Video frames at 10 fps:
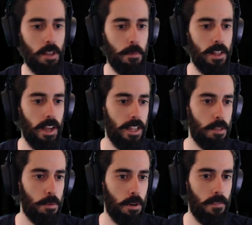iddia
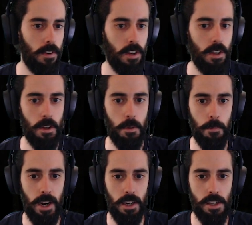etmiyorum.
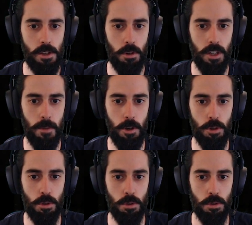Belki siz
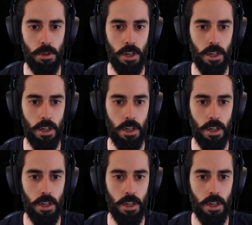oynayabiliyorsunuzdur ya.